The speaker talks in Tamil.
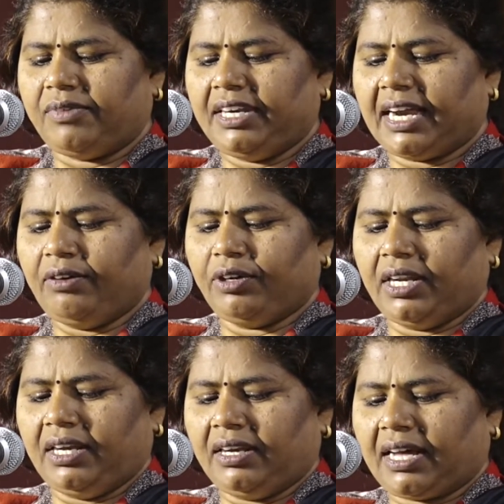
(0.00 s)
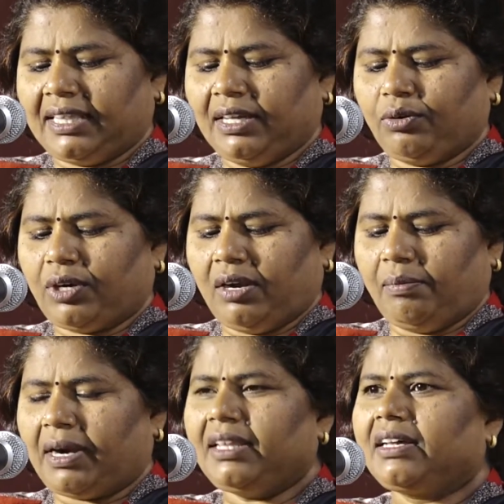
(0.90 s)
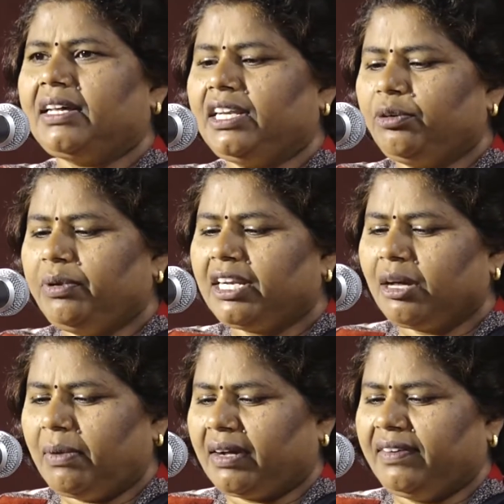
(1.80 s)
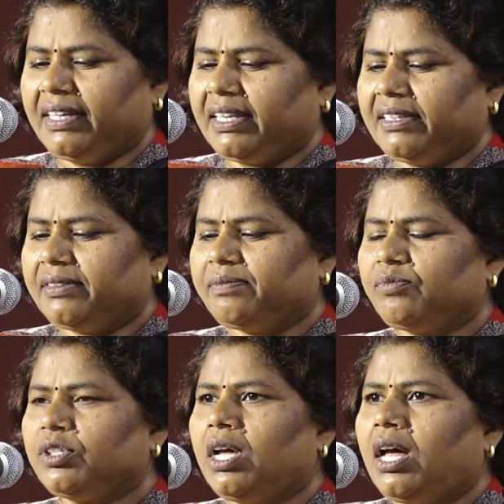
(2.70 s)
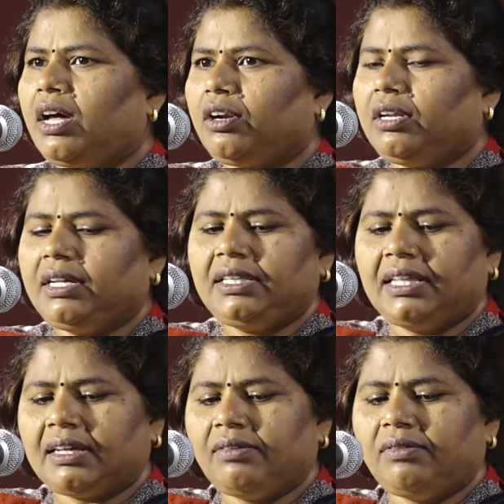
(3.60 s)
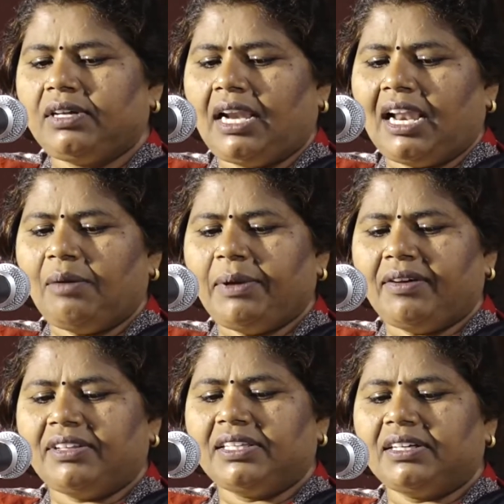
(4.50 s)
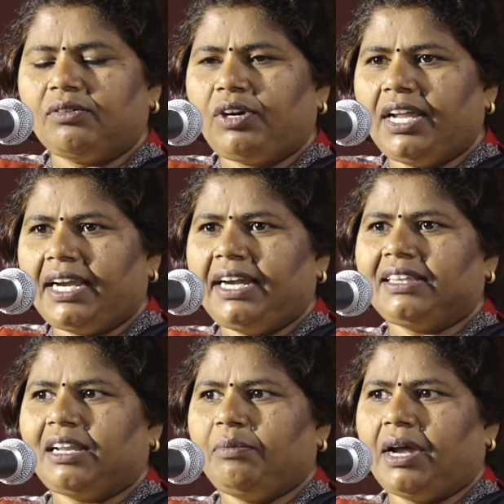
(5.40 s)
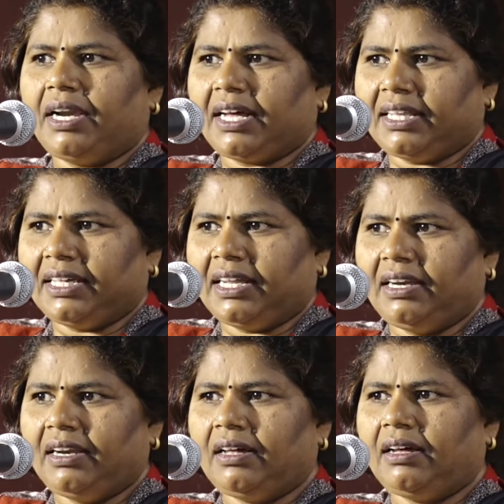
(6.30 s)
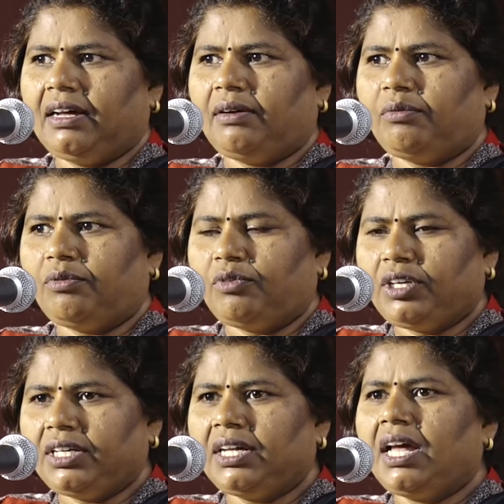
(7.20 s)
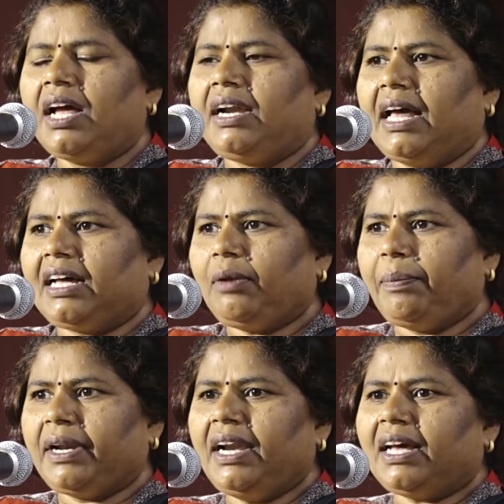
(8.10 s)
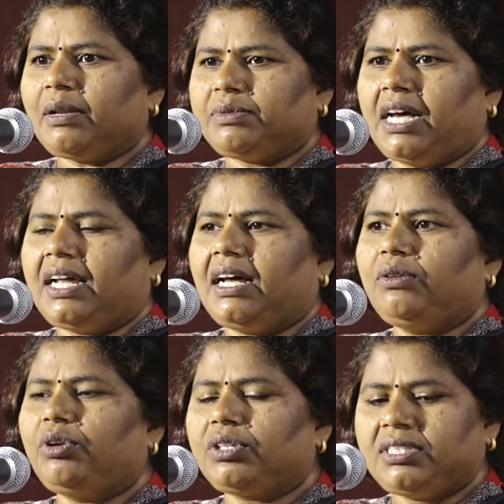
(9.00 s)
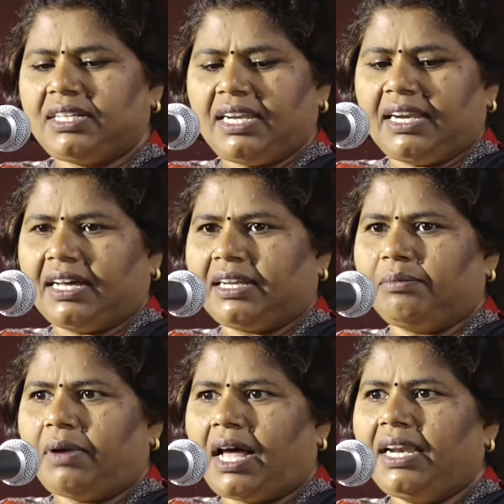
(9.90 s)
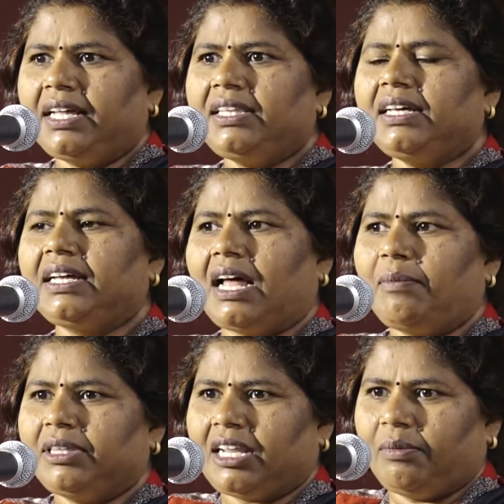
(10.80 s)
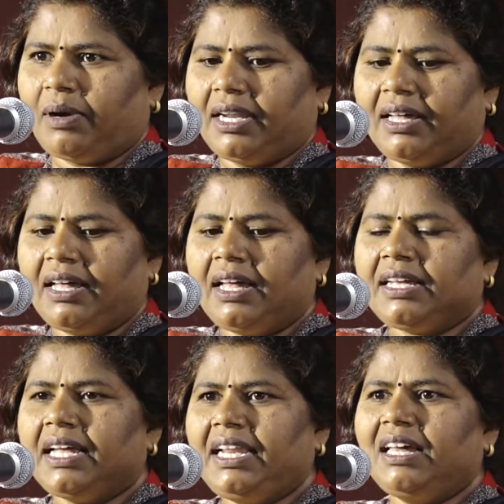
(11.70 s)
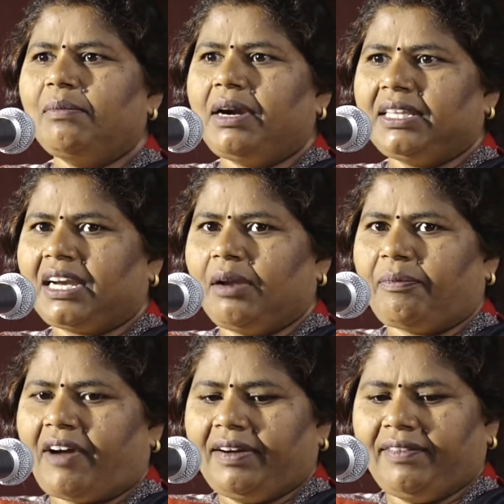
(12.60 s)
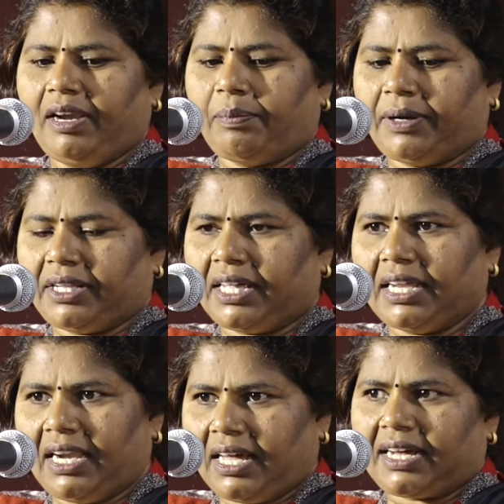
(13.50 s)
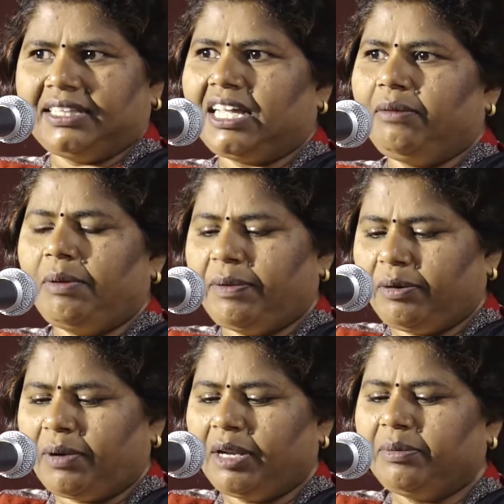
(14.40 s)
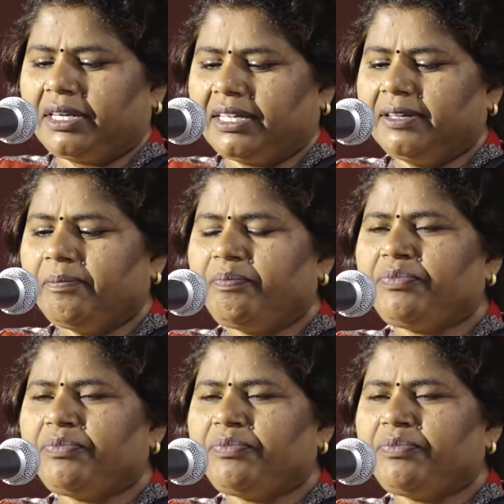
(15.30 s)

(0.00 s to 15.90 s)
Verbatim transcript: நிகழ்வுகள் கதைக்குரல் மனதுக்கு இன்னும் நெருக்கமாக விடுகிறது இந்த எல்லாமே வந்து ஒரு நேரடித்தன்மையான கதைகள் ஒரு நகரம் பெருநகரம் சாராத ஒரு சின்ன நகரம் அல்லது கிராமத்தனமான எளிய மனிதர்களை வாழ்வியல் பற்றி தான் எல்லா கதைகளுமே பெரும்பாலும் இருக்குது